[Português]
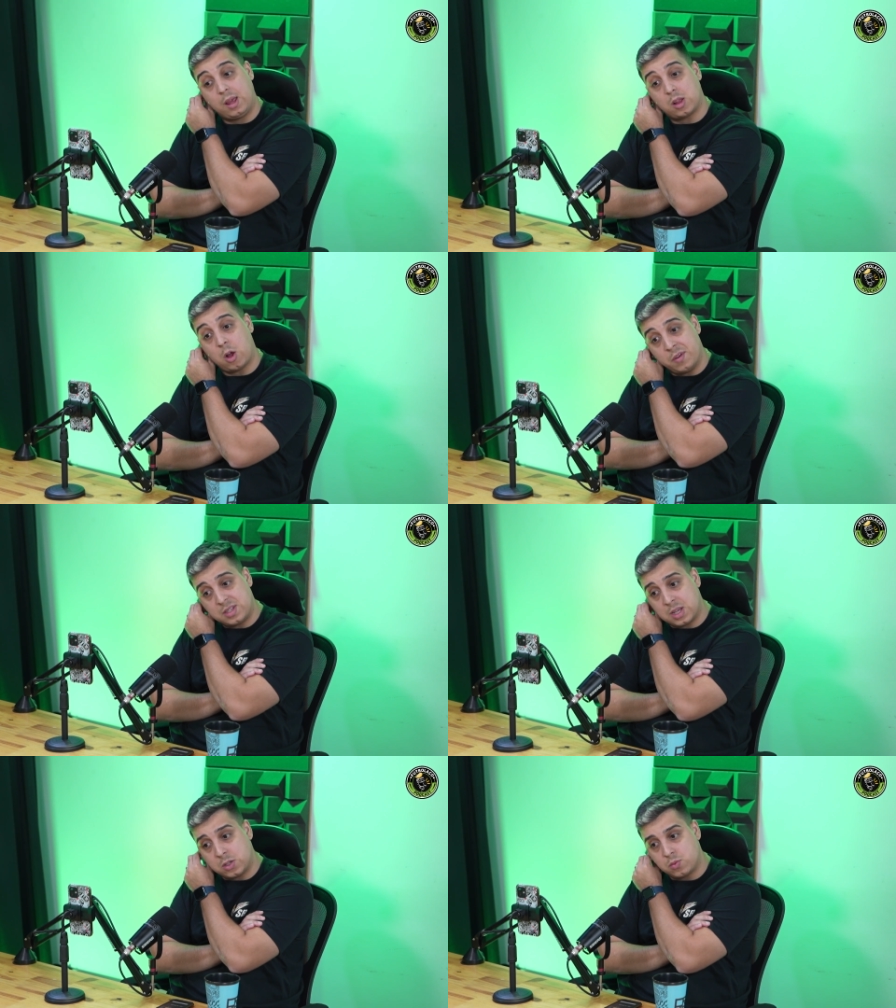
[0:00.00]
talvez
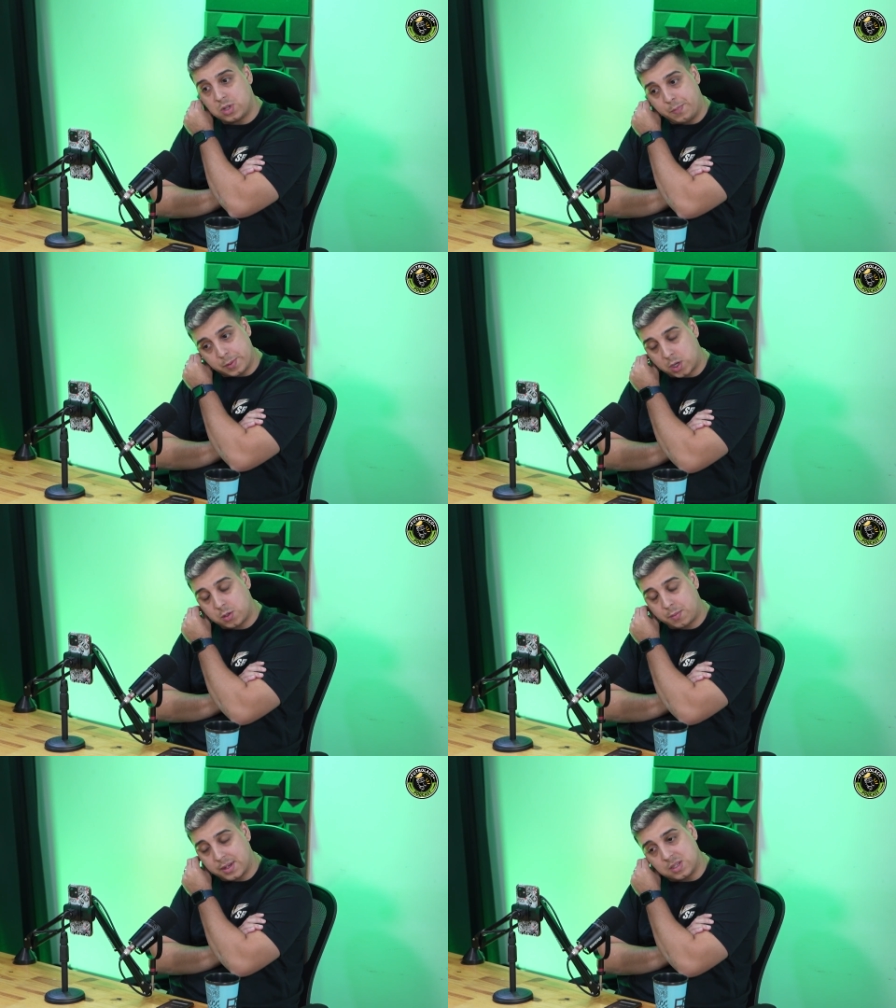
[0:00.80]
seja um dos episódios
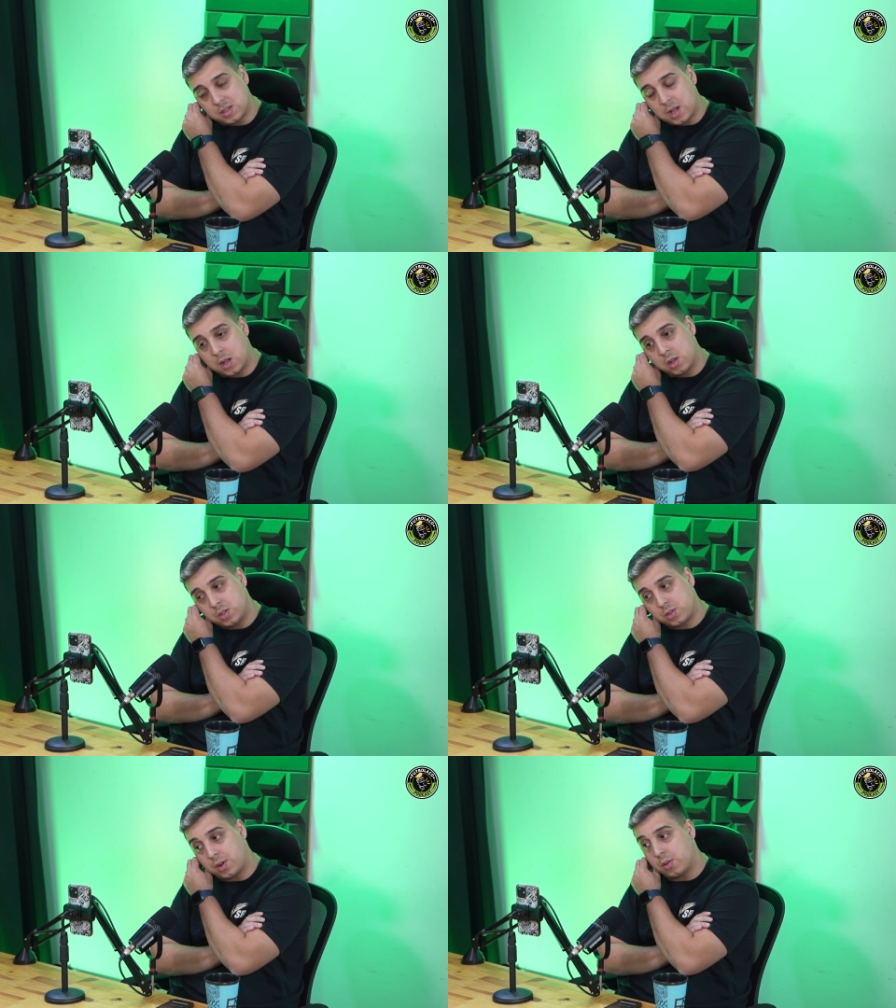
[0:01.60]
mais citados da
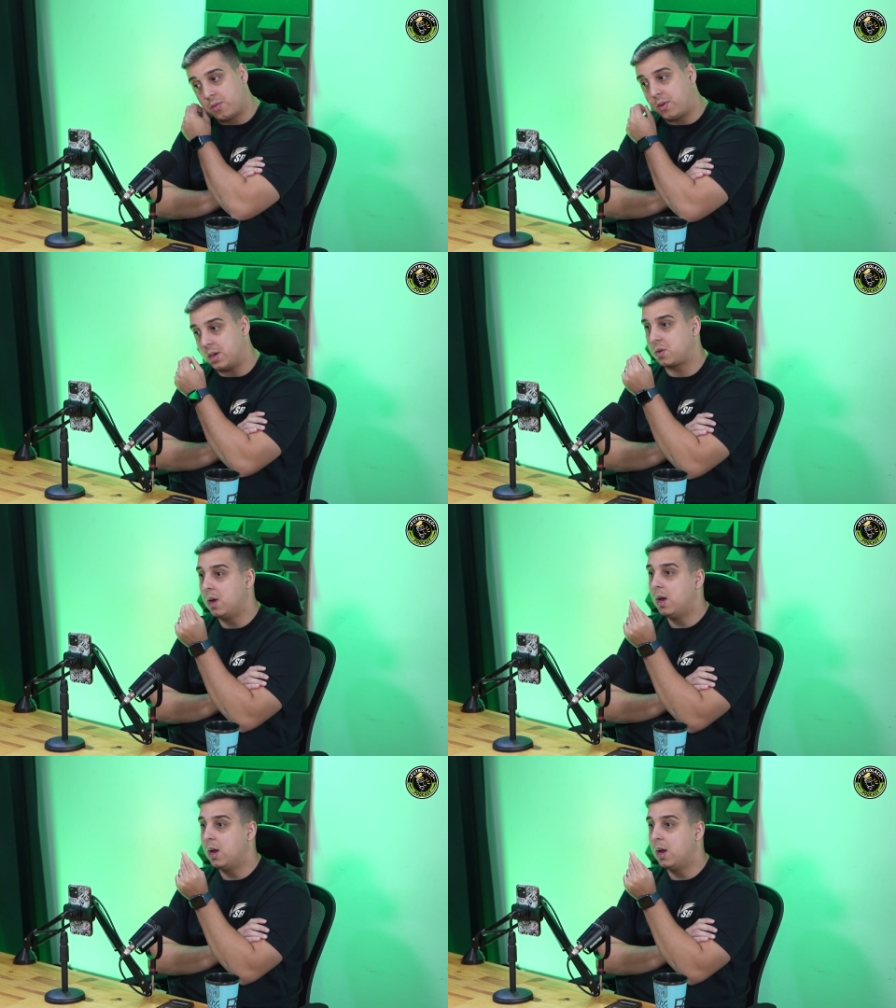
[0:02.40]
história do Vasco.